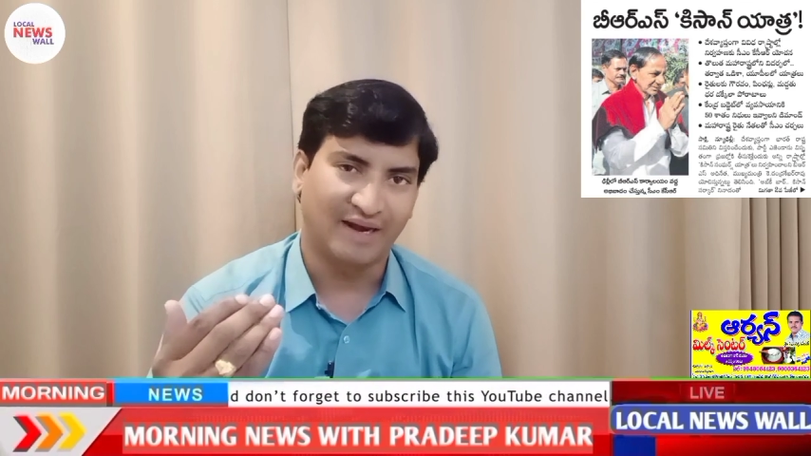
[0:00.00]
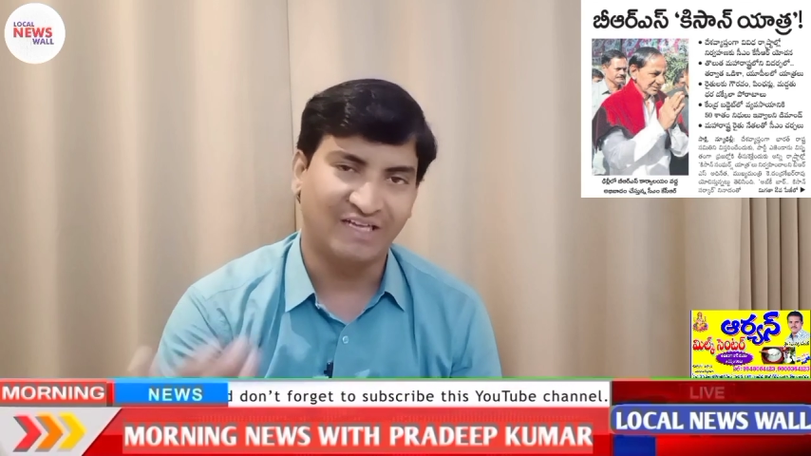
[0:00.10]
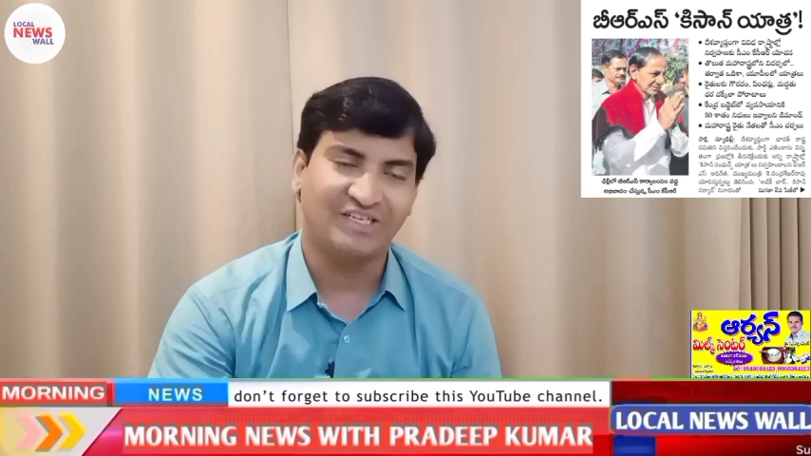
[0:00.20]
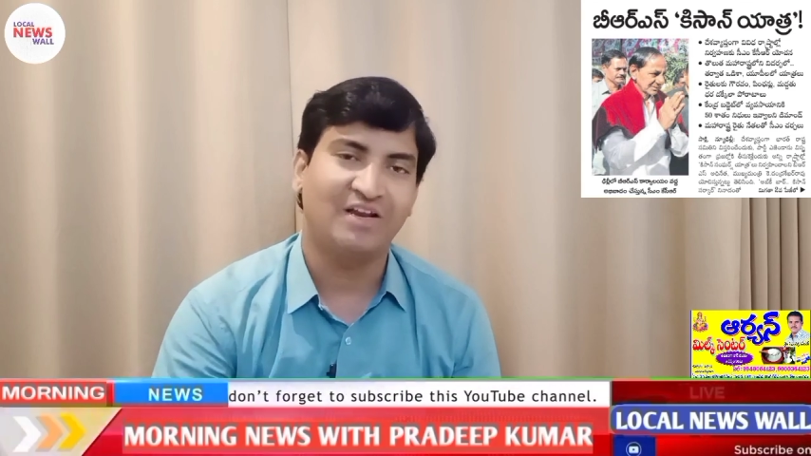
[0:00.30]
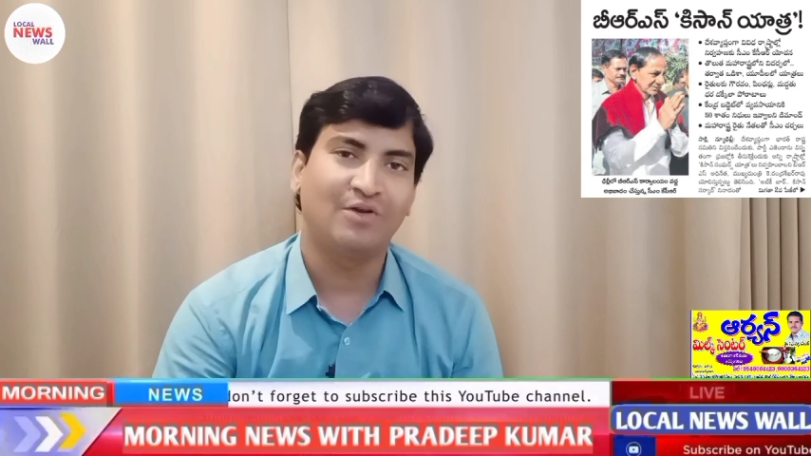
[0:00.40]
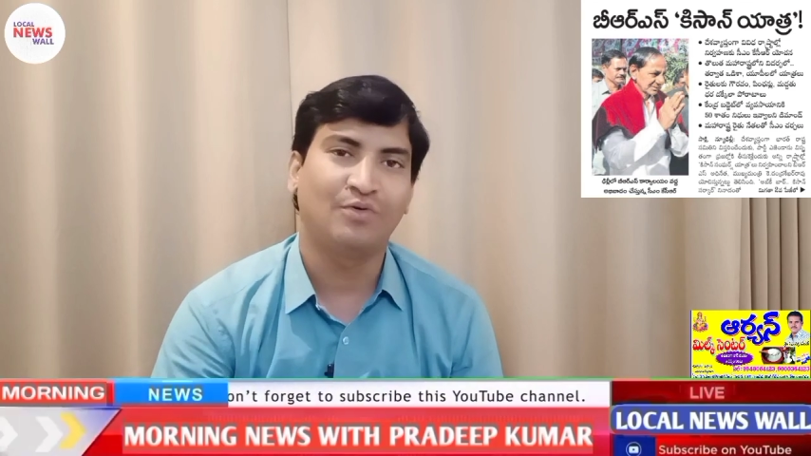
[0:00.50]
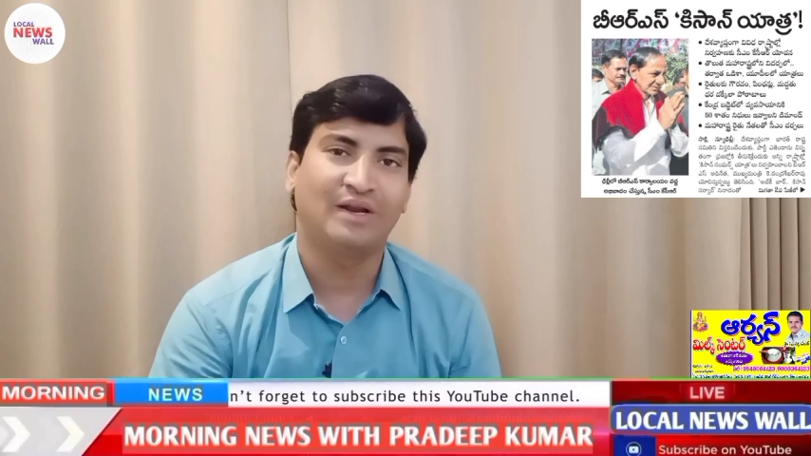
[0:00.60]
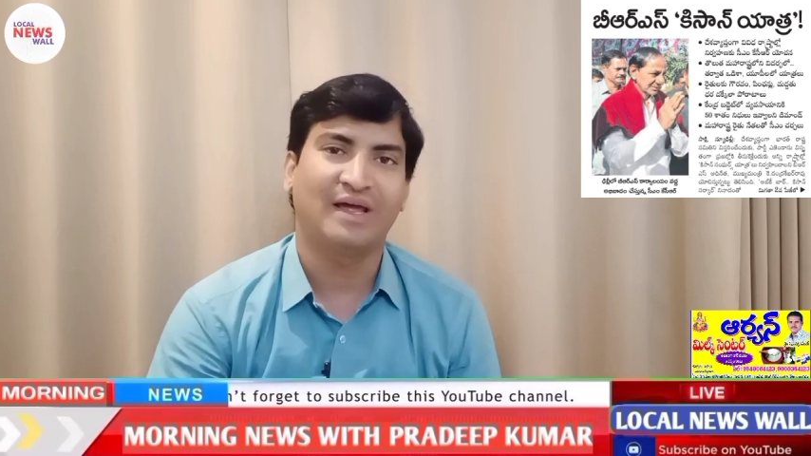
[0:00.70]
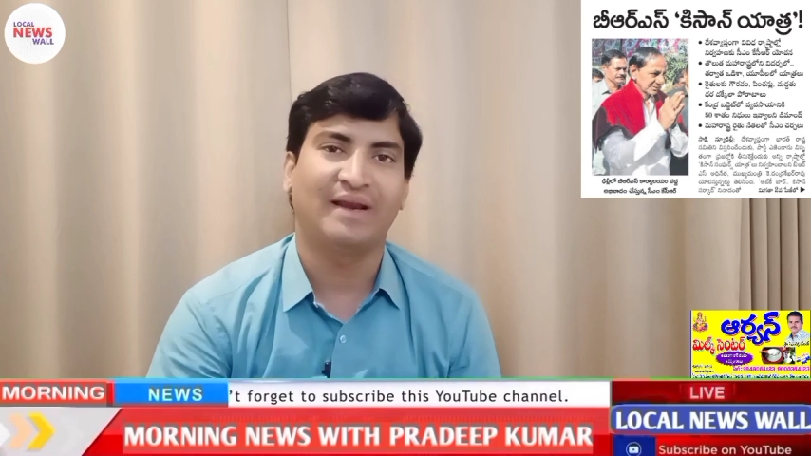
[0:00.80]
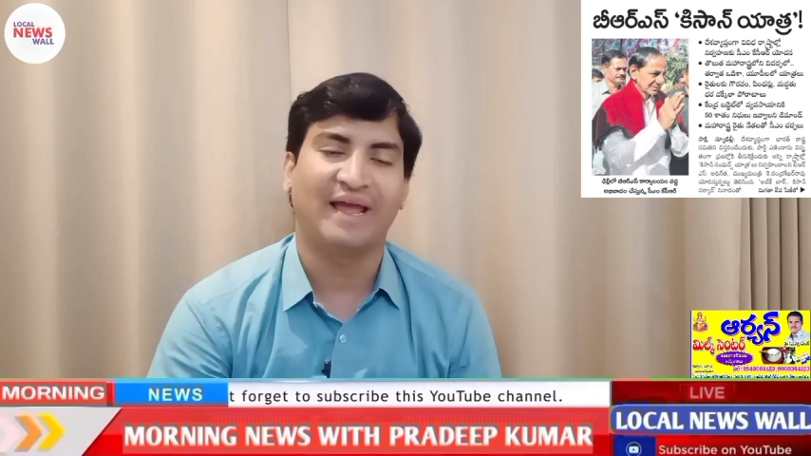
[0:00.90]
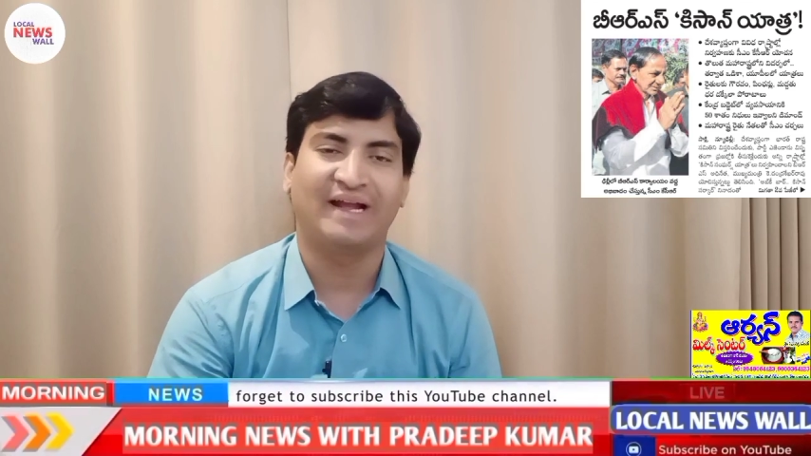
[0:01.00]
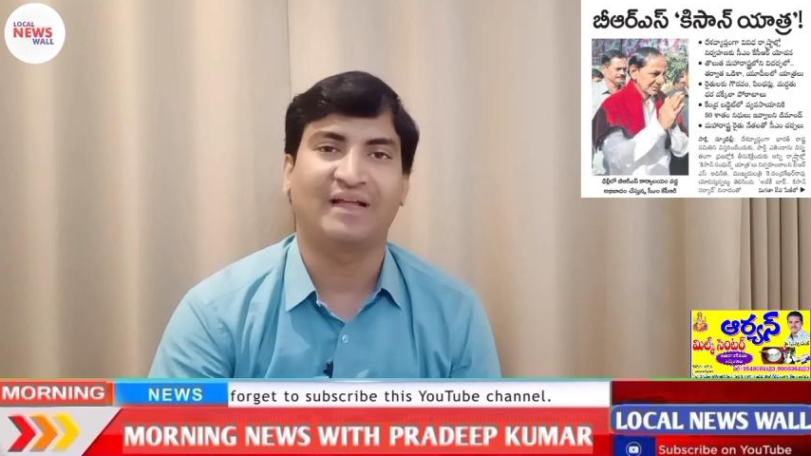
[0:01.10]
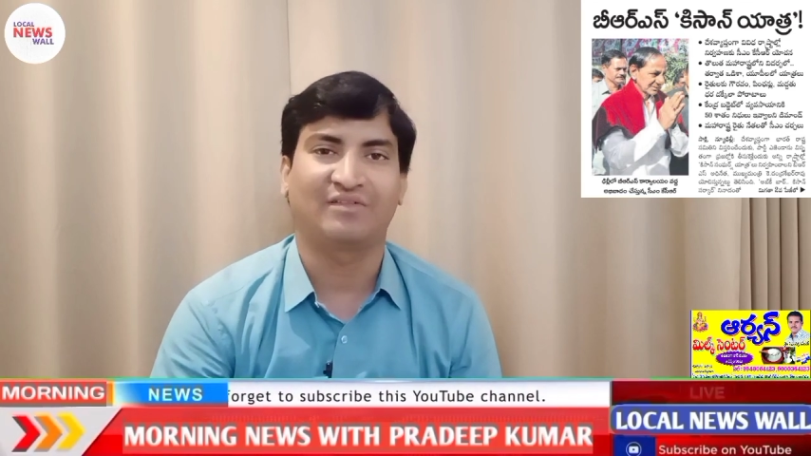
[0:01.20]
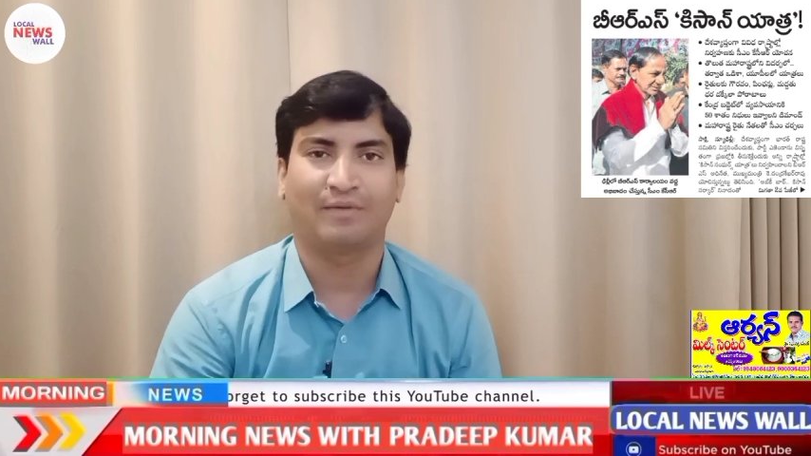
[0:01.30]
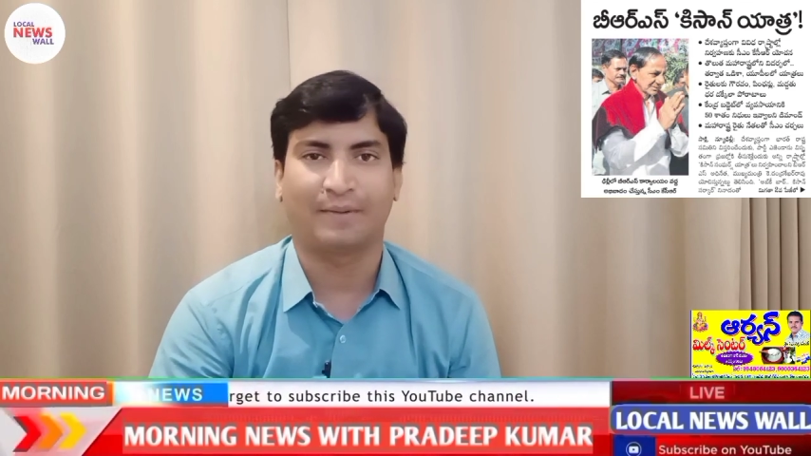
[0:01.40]
రాష్ట్రాల్లో ఉన్న
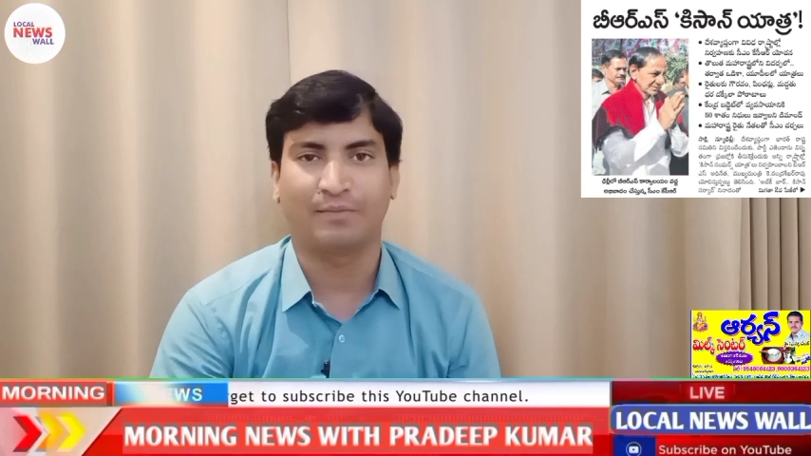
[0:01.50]
నాయకత్వ